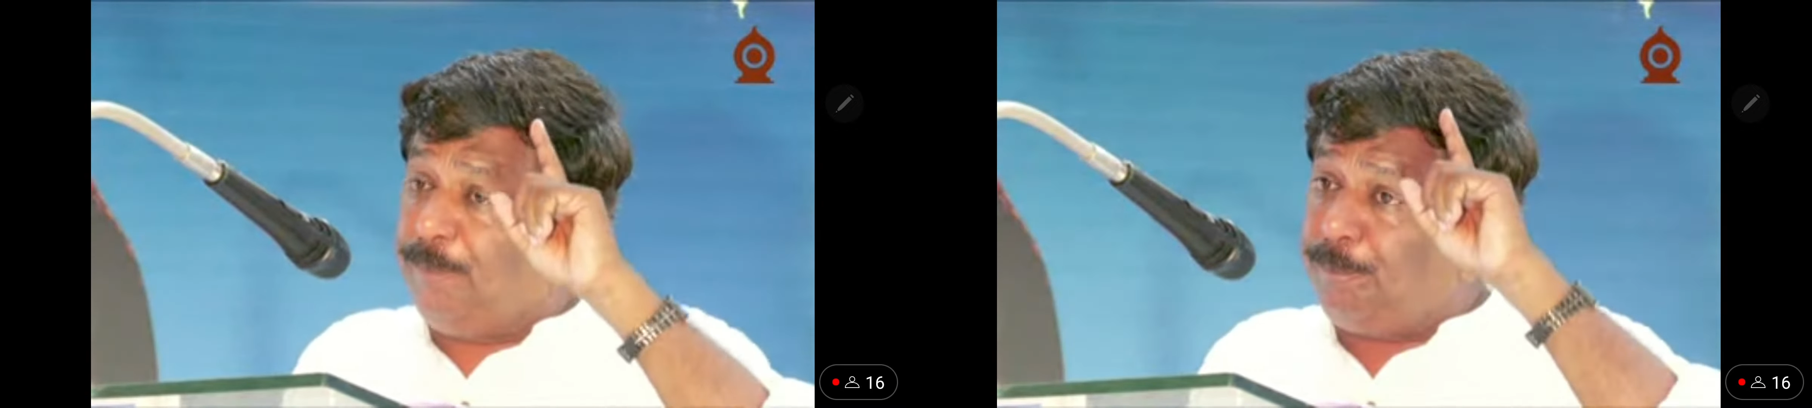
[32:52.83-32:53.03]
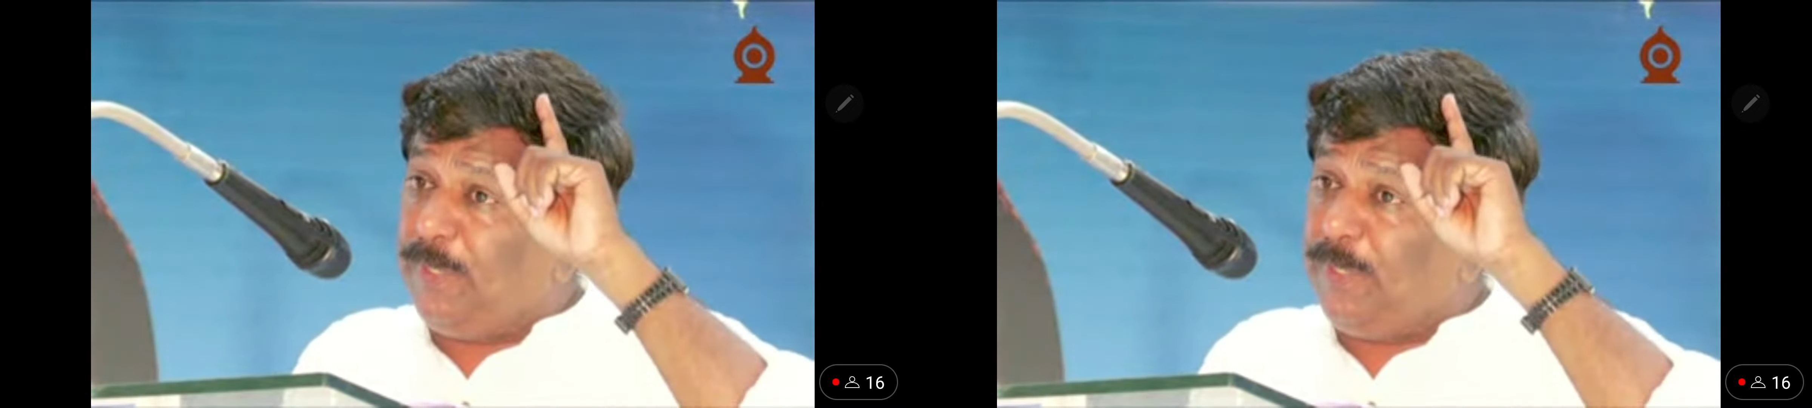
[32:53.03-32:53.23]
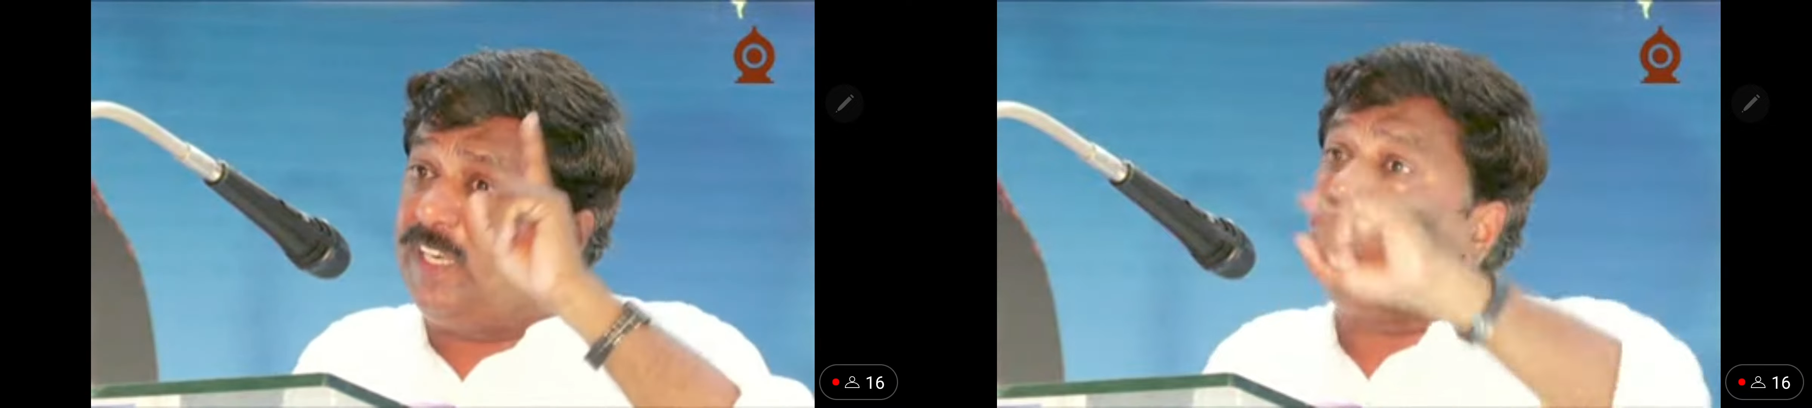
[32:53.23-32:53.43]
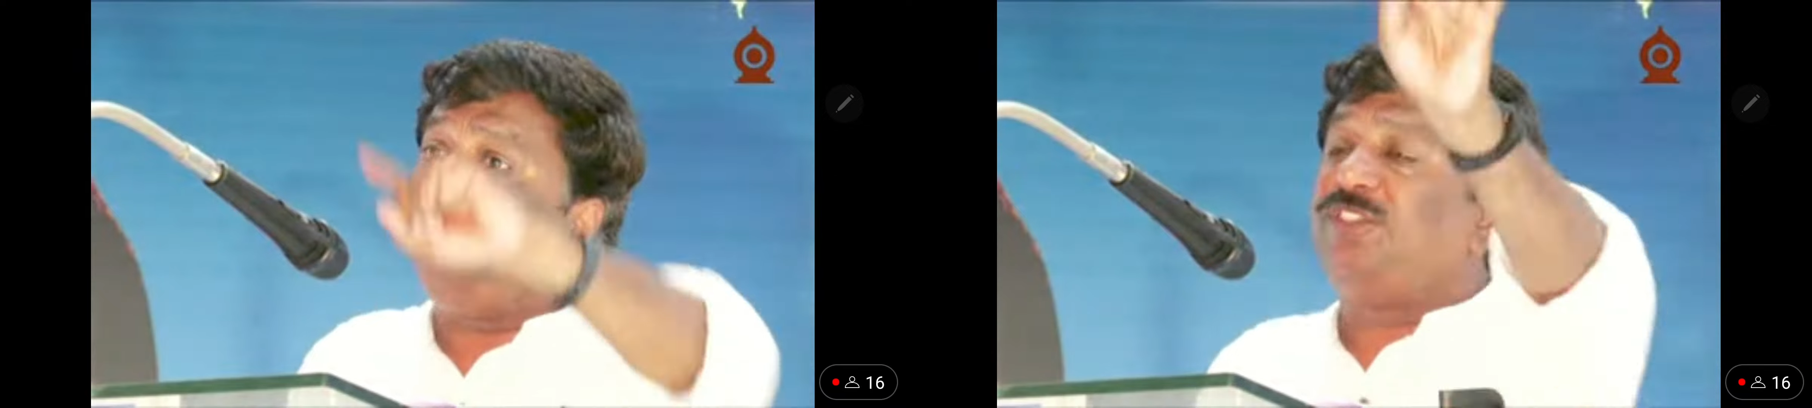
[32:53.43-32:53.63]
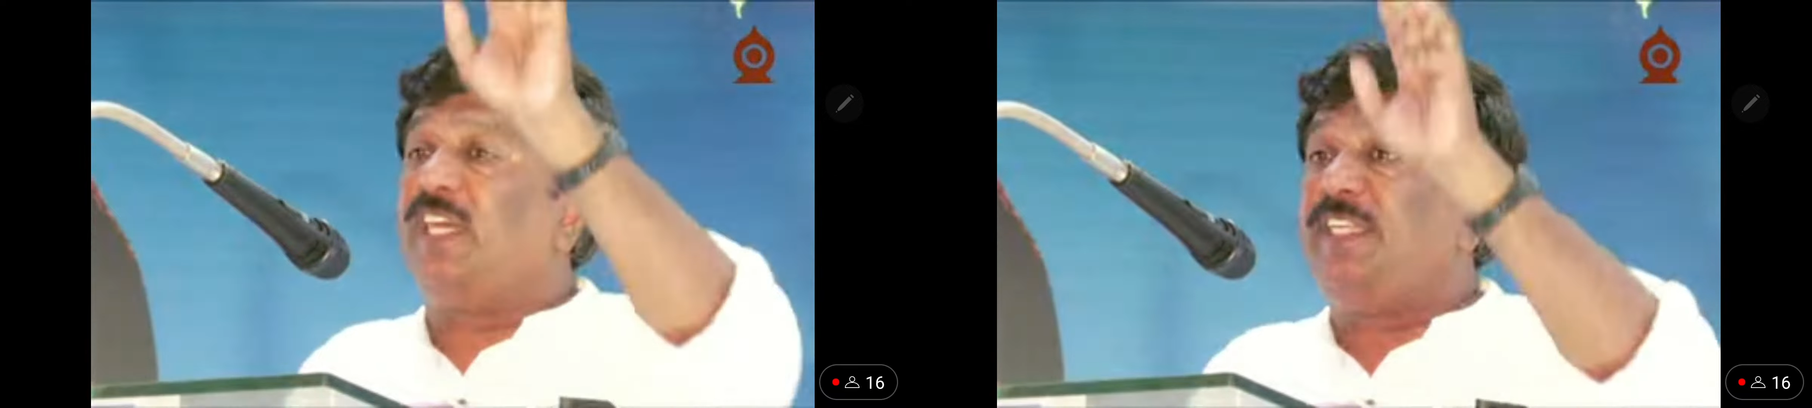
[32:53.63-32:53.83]
எப்படி
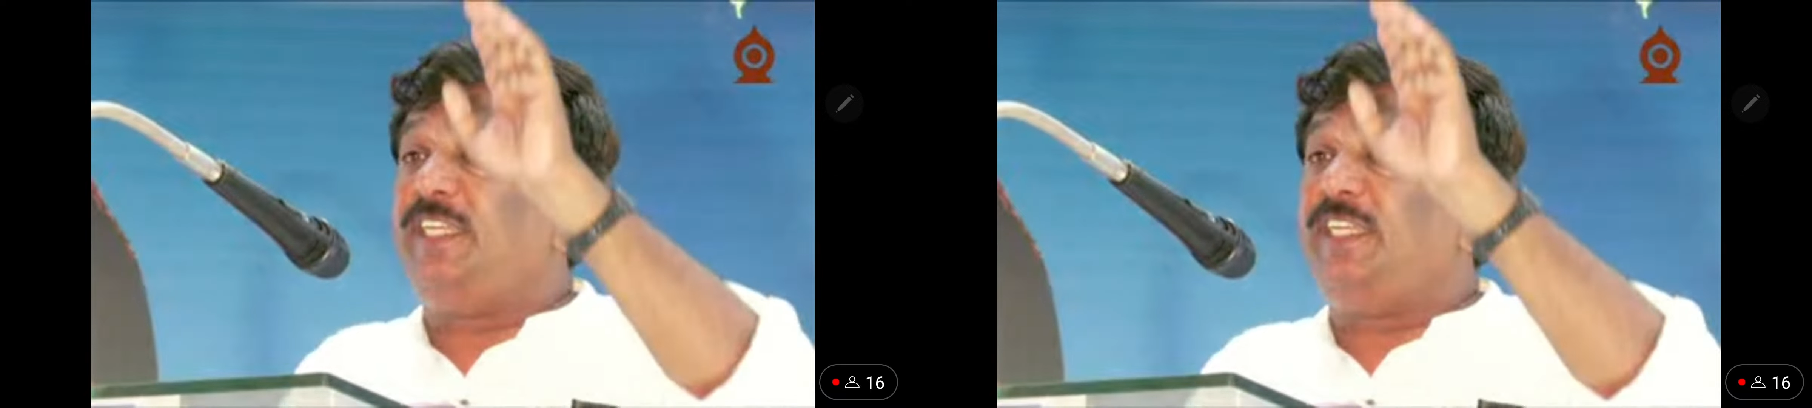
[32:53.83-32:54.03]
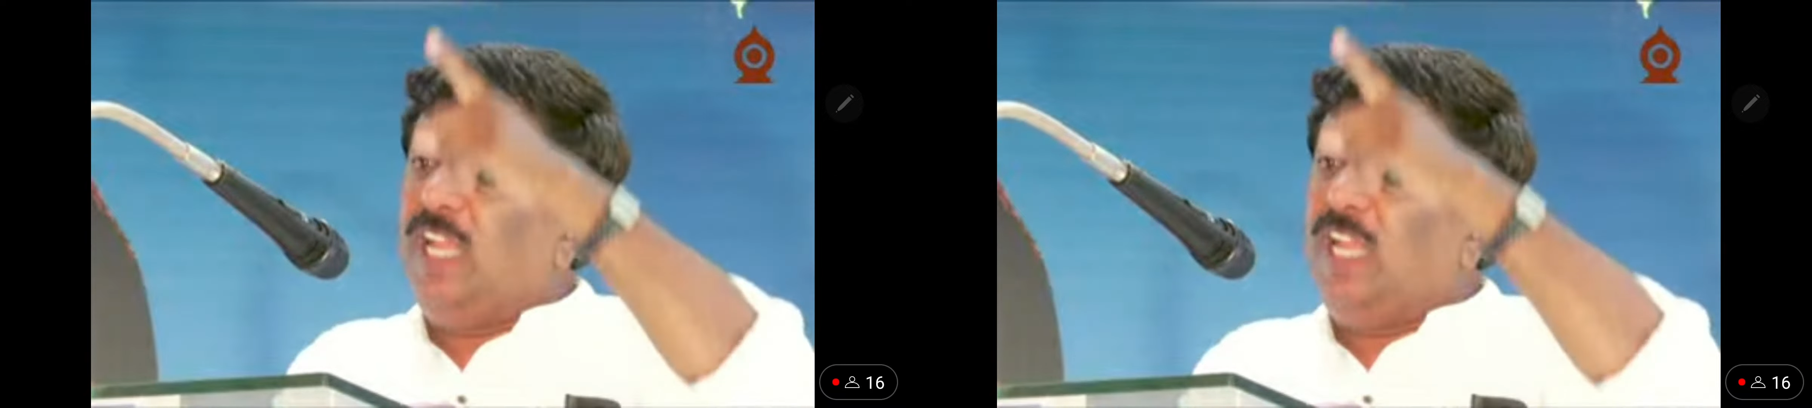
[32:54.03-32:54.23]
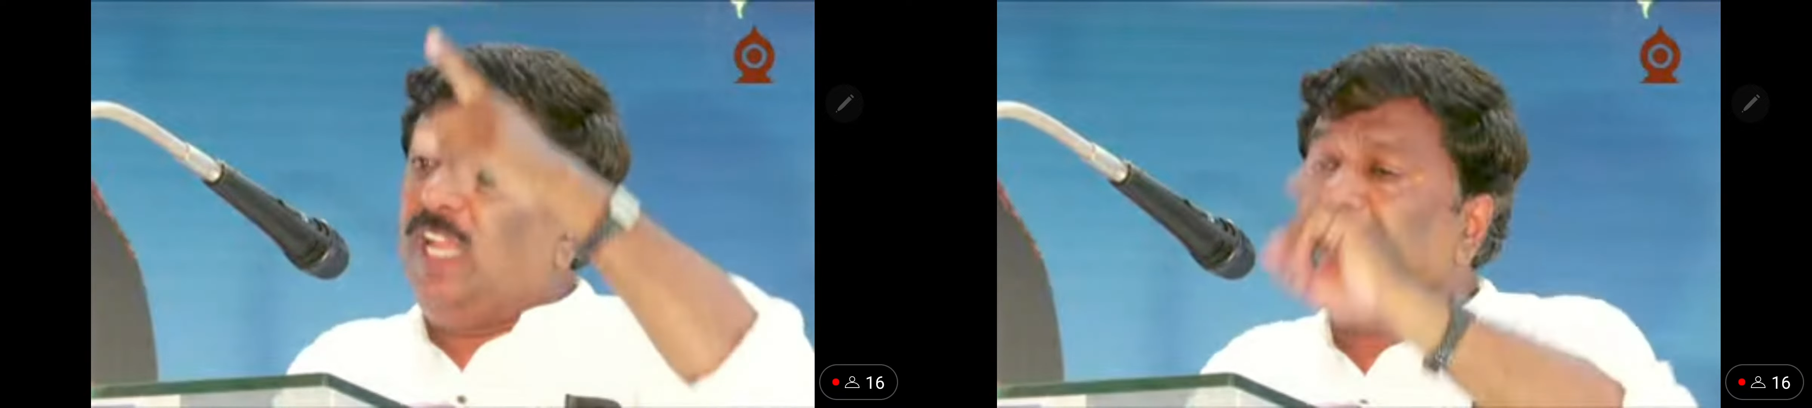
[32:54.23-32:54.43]
வேணாலும் விசாரிங்களாம்